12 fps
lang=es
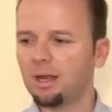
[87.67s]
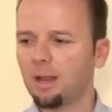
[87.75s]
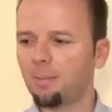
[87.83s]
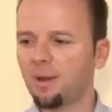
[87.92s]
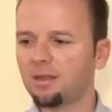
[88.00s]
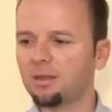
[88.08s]

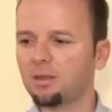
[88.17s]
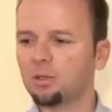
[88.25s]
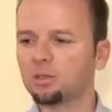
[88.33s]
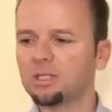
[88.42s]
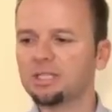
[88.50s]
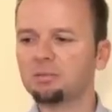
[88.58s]
La paz de
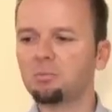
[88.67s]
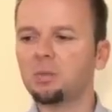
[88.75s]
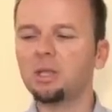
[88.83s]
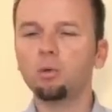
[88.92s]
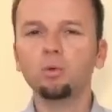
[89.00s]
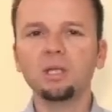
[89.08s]
Dios es
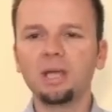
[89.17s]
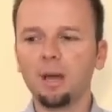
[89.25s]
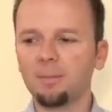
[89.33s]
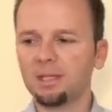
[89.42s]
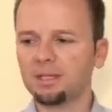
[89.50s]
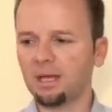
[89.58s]
mi única
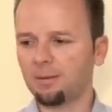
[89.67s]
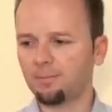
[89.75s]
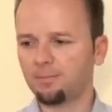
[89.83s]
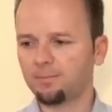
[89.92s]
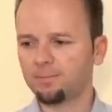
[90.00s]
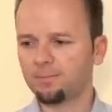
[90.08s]
meta,
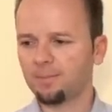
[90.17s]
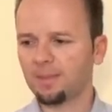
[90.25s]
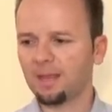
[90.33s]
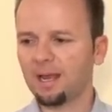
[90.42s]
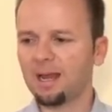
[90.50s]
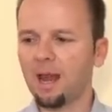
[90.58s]

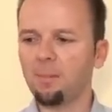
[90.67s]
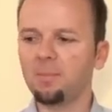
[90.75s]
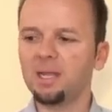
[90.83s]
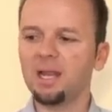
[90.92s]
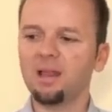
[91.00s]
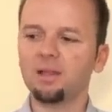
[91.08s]
la
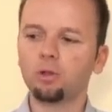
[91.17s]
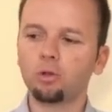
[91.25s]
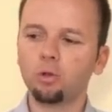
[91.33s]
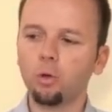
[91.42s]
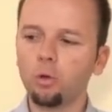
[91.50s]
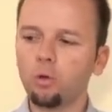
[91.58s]
mira de
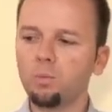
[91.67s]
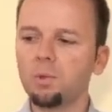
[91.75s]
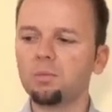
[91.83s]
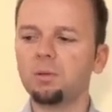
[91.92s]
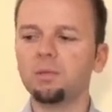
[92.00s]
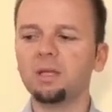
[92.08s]
todo
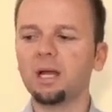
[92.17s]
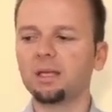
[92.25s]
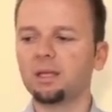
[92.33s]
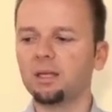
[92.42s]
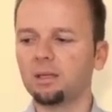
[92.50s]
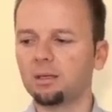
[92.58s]
mi vivir
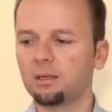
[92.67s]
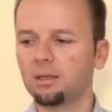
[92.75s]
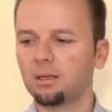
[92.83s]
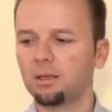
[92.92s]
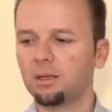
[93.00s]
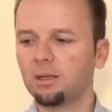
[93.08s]
aquí,
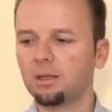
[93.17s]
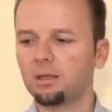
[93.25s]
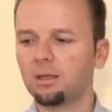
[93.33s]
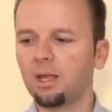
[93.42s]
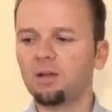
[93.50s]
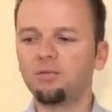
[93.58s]

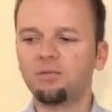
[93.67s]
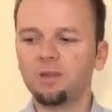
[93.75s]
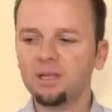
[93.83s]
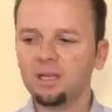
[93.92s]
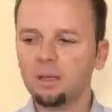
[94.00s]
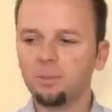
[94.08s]
el
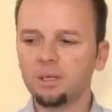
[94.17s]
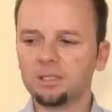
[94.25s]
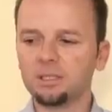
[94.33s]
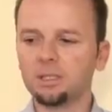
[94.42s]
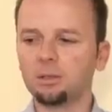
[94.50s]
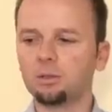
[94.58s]
fin que
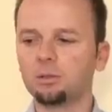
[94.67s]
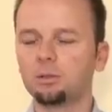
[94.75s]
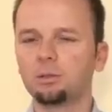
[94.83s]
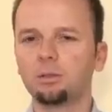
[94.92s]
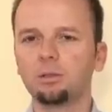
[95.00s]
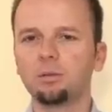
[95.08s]
persigo,
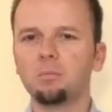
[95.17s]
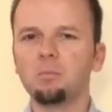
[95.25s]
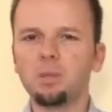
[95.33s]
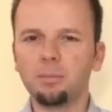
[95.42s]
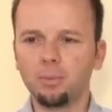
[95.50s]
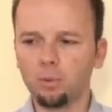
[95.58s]

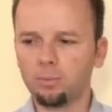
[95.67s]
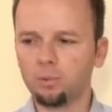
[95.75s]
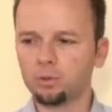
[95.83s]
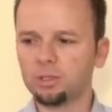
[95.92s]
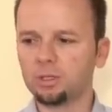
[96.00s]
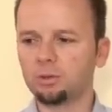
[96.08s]
mi
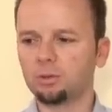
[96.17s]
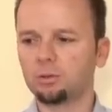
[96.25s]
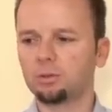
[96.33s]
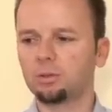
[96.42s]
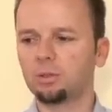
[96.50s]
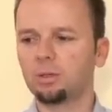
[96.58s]
propósito,
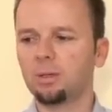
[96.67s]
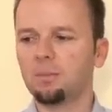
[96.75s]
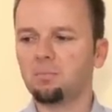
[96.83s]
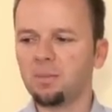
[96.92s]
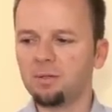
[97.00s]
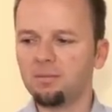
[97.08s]

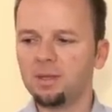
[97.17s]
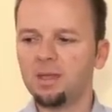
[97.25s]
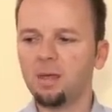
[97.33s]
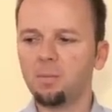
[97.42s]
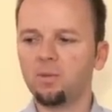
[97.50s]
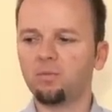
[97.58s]
mi
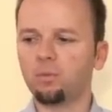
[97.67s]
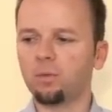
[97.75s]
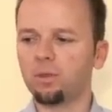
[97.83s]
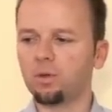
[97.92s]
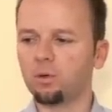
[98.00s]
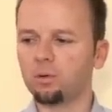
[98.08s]
vida y mi
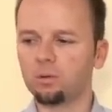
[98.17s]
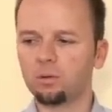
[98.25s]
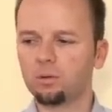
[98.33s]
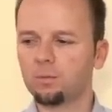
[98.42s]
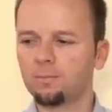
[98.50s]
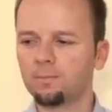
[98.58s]
función,
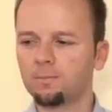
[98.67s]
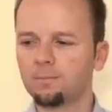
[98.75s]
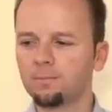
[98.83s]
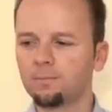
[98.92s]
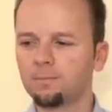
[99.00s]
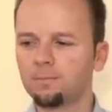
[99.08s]

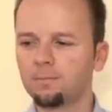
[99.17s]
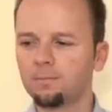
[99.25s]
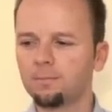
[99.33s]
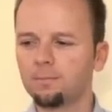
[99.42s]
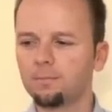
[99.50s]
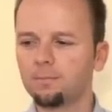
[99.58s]

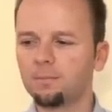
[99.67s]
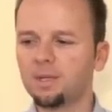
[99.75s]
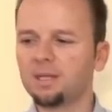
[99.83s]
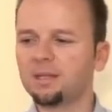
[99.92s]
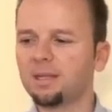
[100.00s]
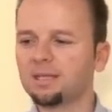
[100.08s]

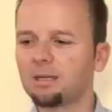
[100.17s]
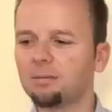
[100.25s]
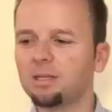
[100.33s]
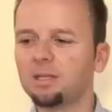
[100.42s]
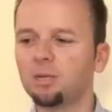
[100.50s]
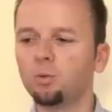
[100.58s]
mientras
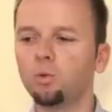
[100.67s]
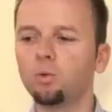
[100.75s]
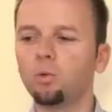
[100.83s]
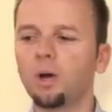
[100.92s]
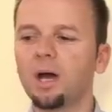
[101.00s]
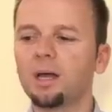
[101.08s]
habite en un
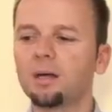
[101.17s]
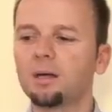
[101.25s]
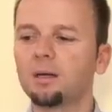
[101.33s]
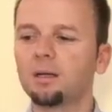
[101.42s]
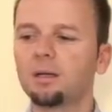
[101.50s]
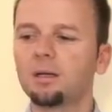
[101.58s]
lugar
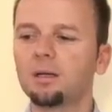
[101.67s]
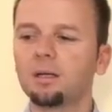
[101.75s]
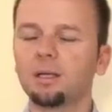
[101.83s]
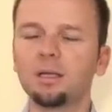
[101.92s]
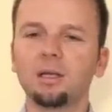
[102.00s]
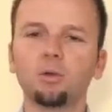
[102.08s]

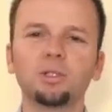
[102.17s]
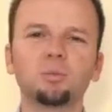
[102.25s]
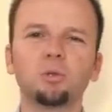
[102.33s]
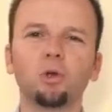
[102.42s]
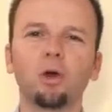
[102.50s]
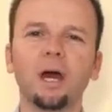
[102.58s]
que no
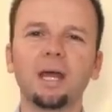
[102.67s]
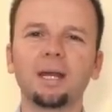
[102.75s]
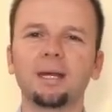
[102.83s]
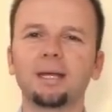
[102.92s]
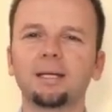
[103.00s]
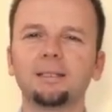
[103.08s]
es mi hogar.